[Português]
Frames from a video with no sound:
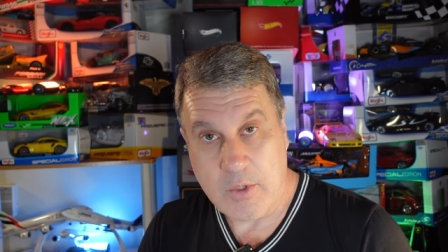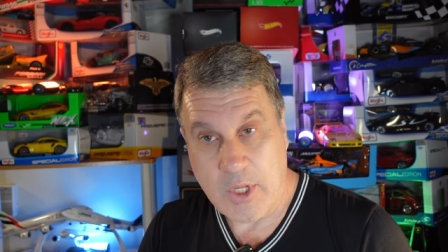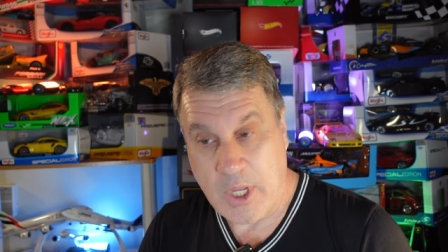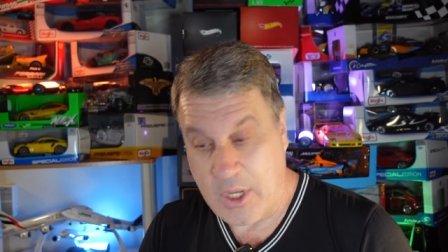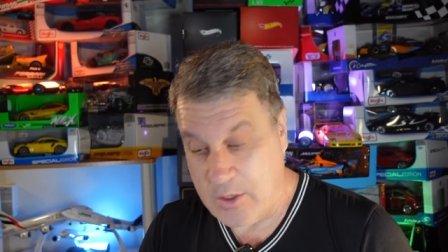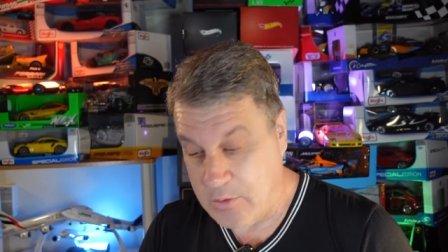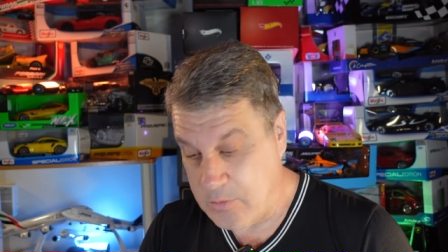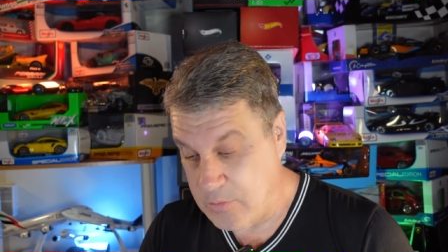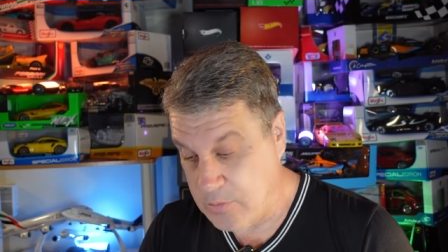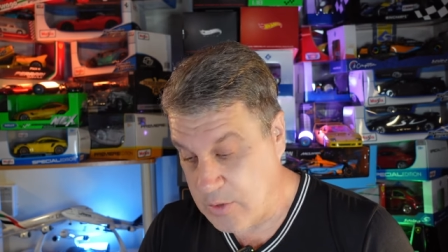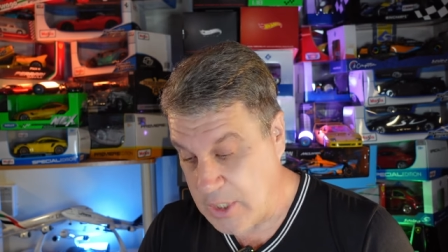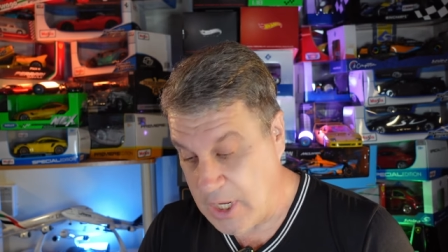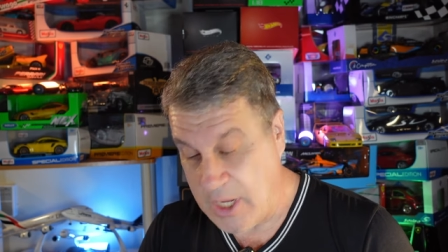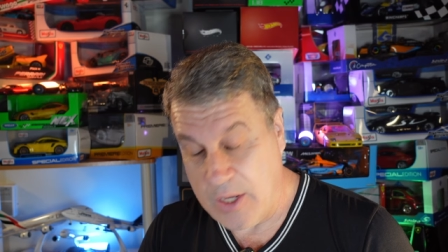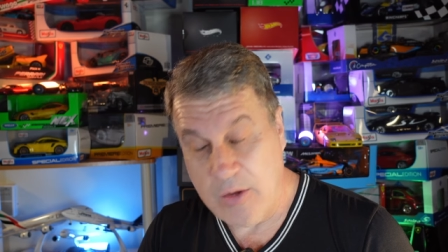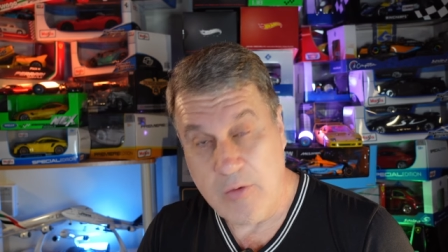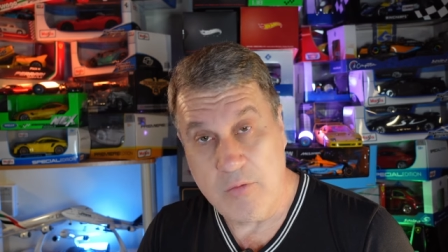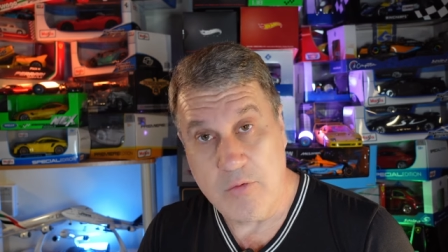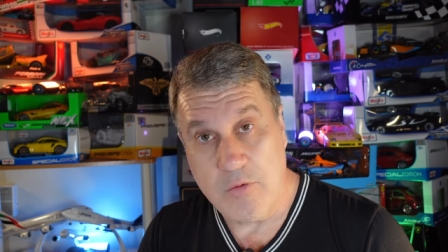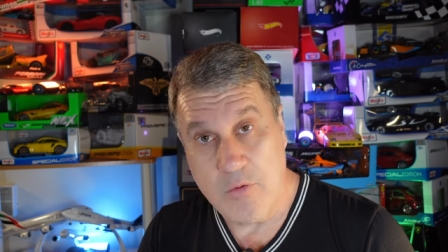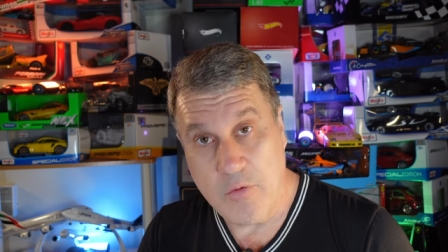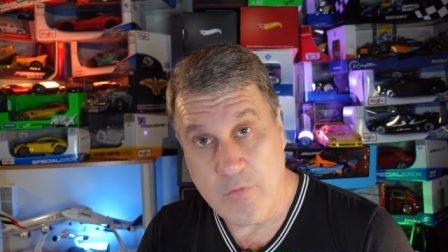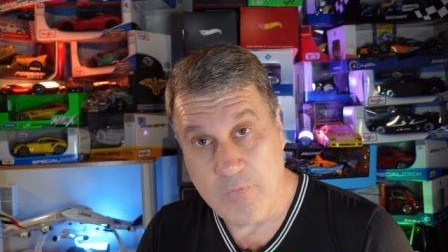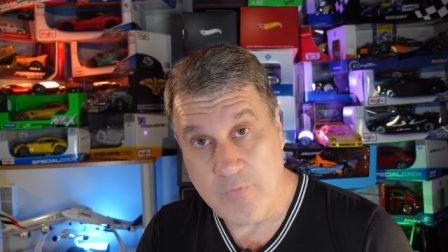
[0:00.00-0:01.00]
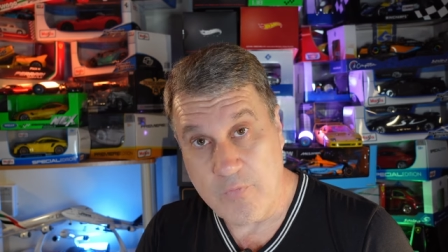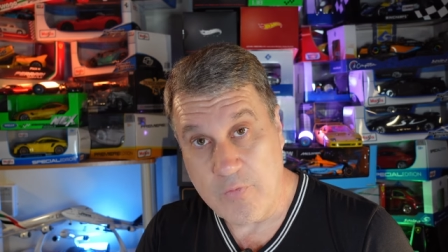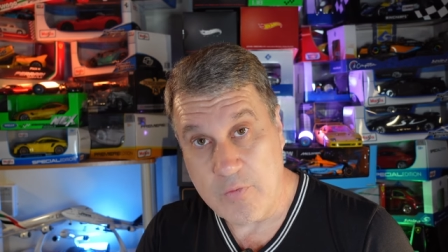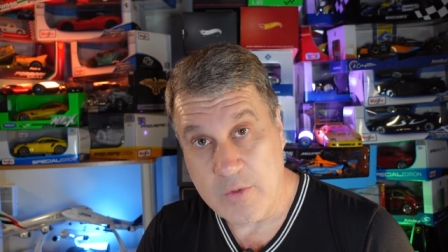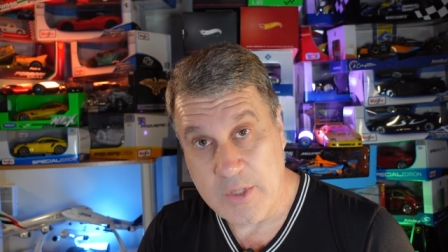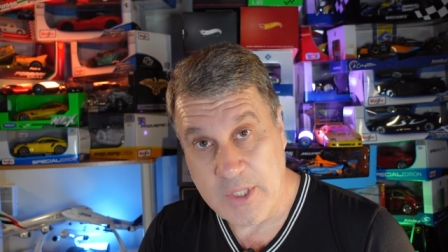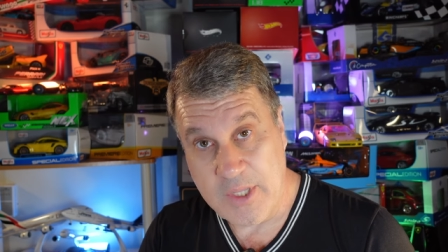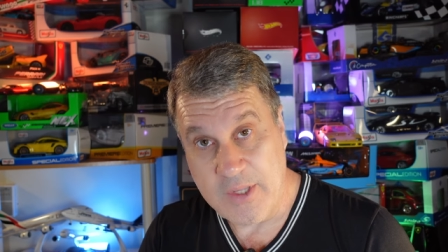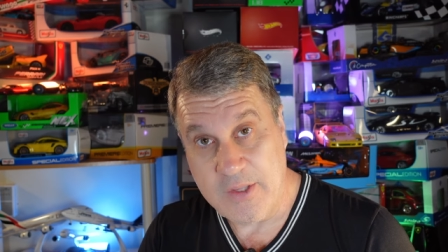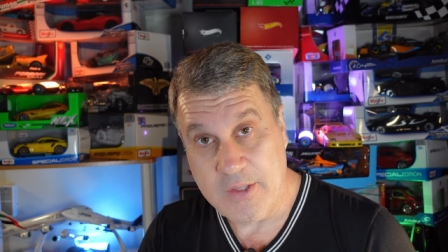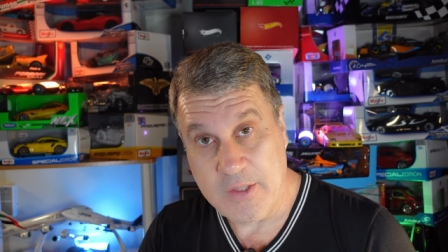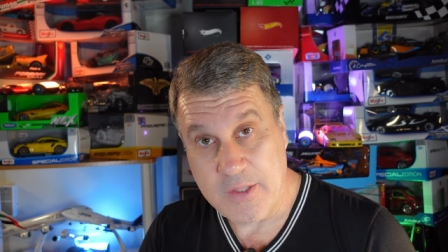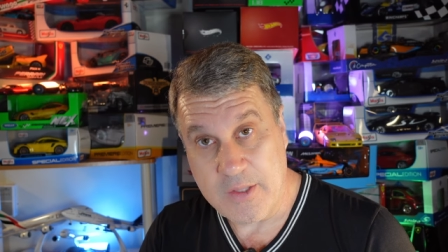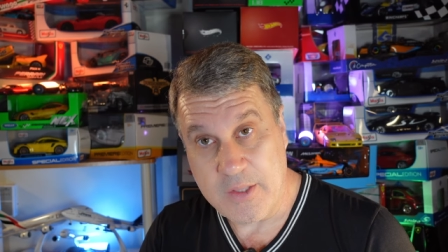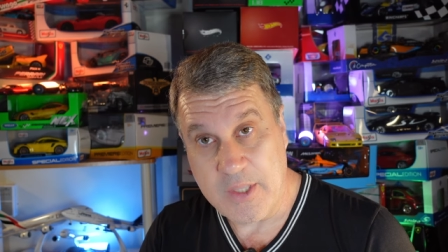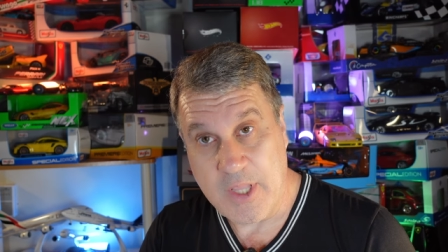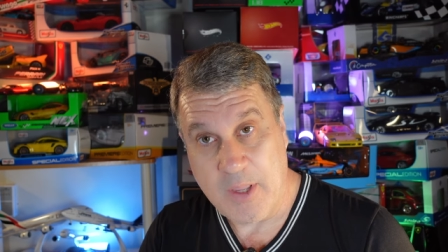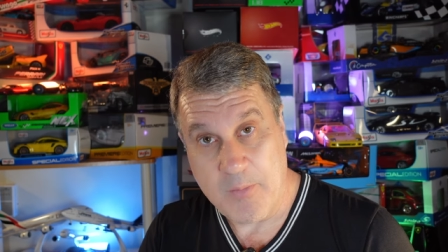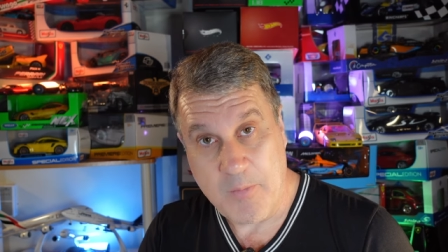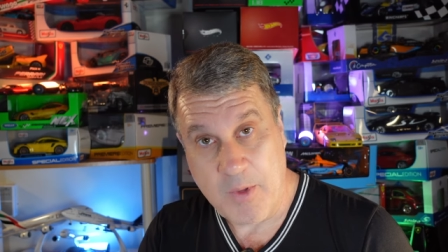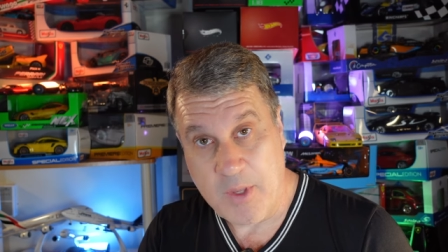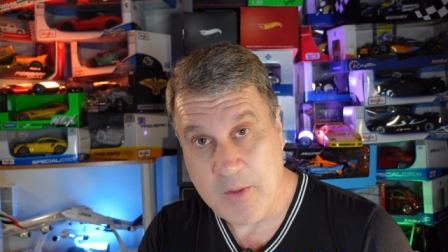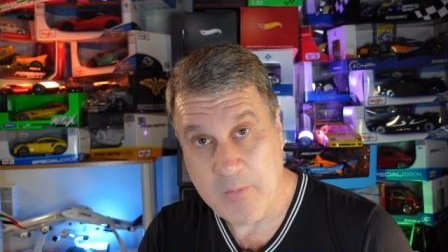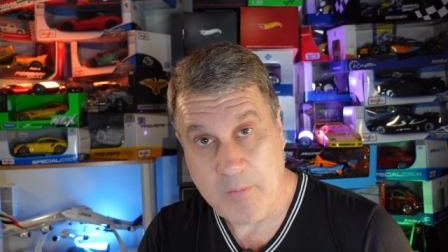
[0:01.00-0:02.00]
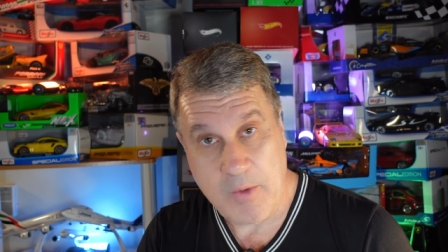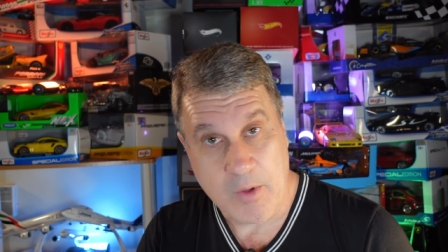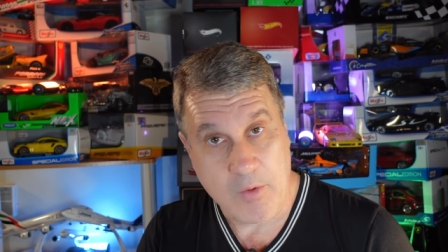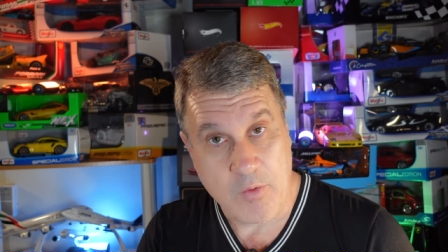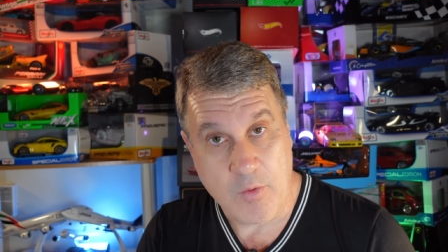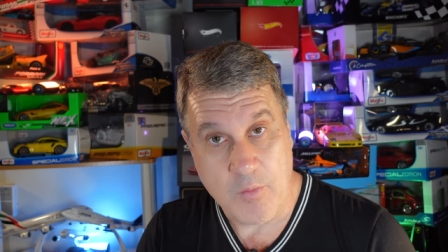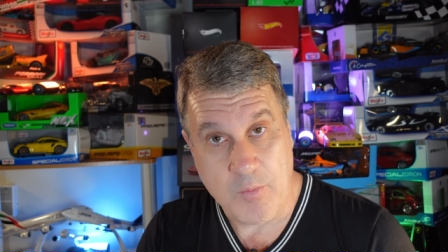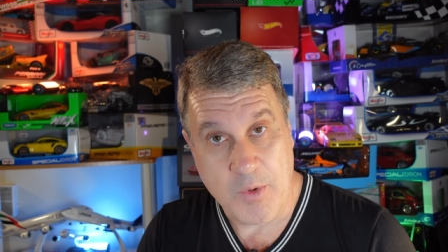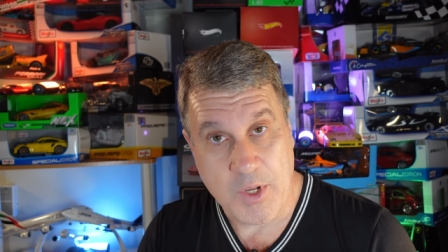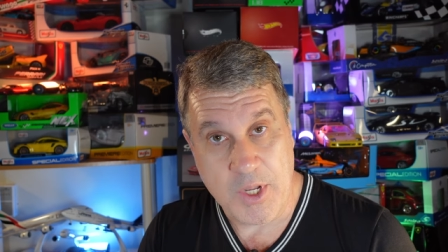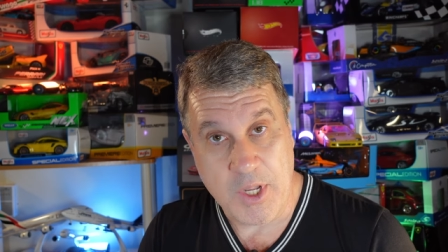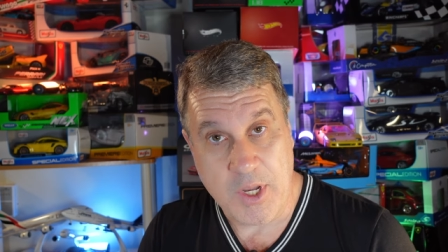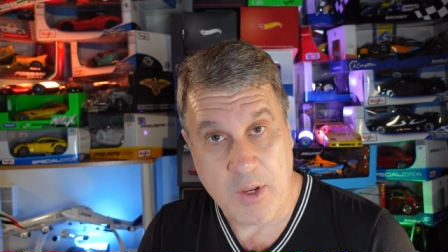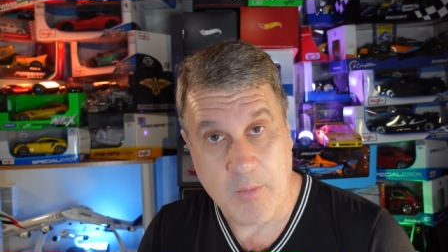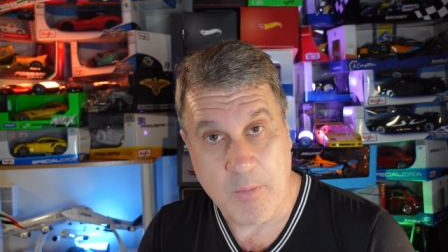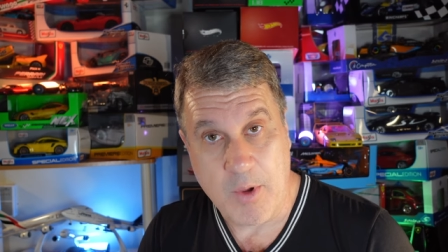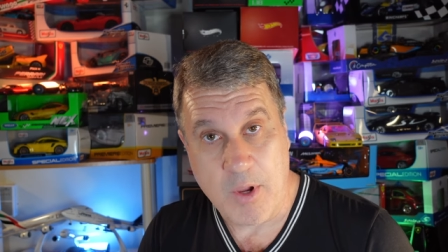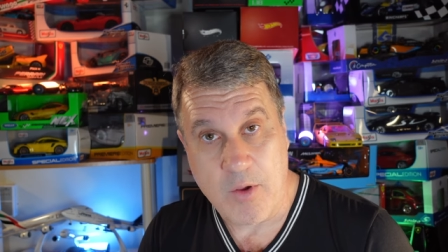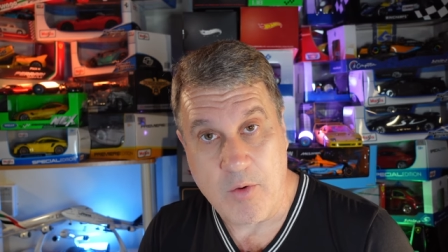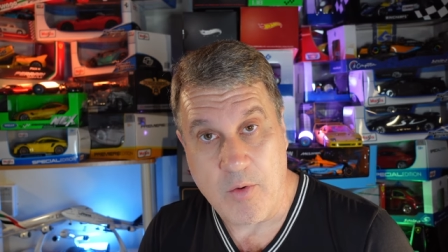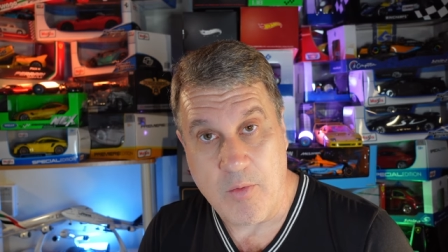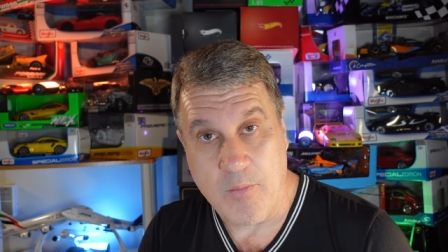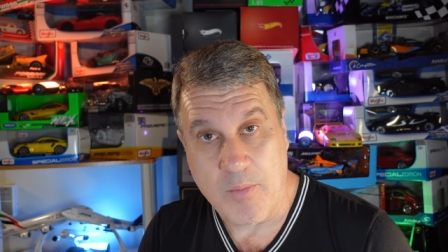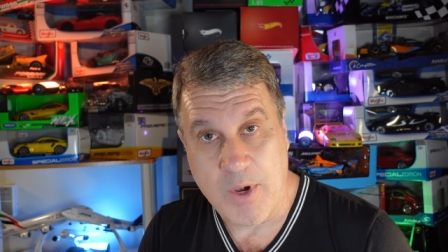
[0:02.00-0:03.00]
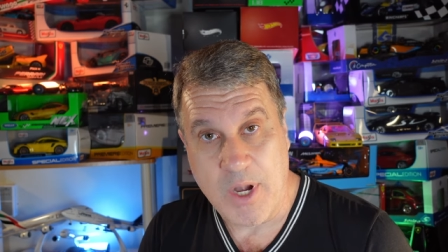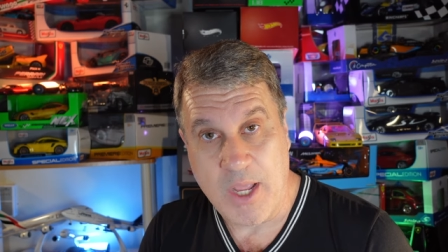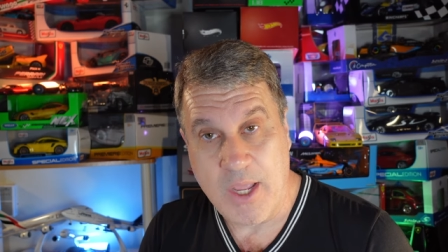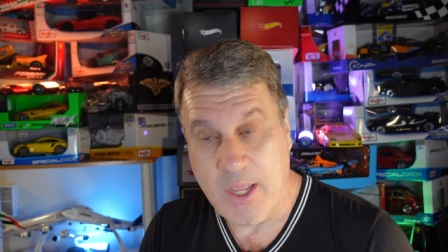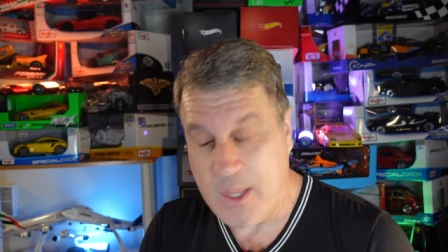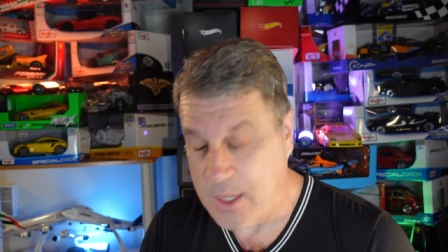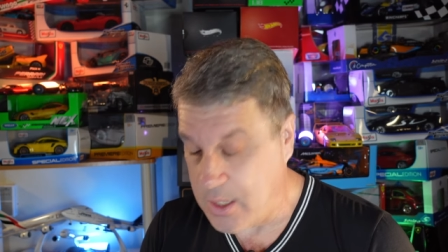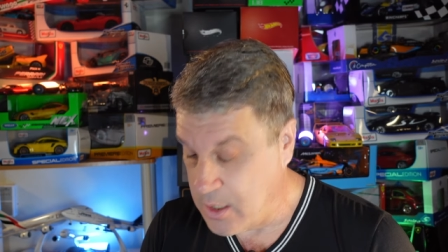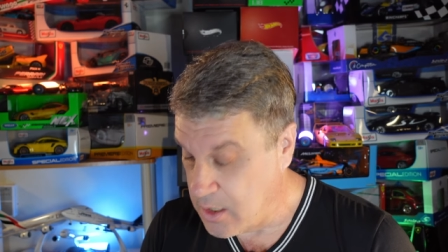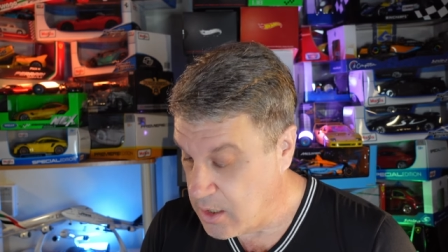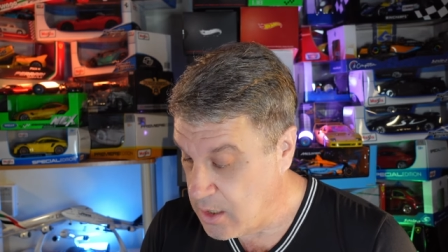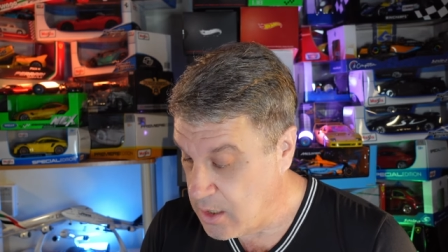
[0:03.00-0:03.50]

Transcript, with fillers: carro, carrinho novo de, da mesma companhia para comprar,